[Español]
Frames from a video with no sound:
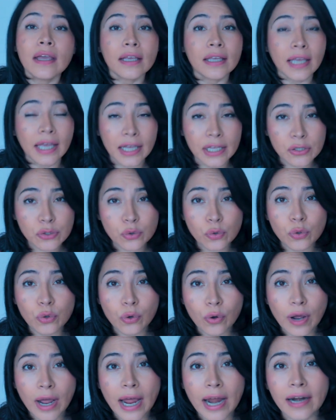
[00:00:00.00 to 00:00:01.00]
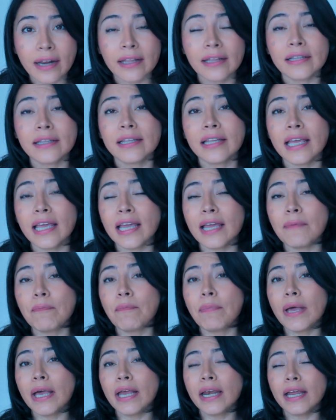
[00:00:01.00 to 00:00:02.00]
que es un lugar de
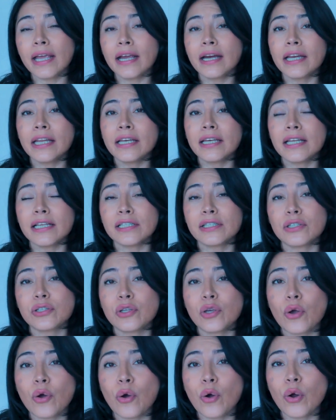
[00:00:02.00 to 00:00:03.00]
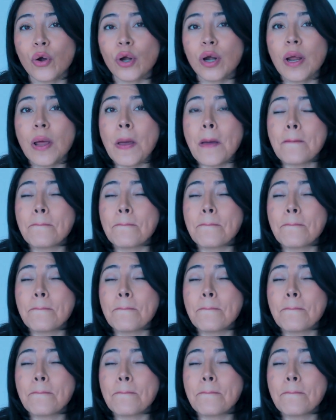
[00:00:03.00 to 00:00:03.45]
peregrinación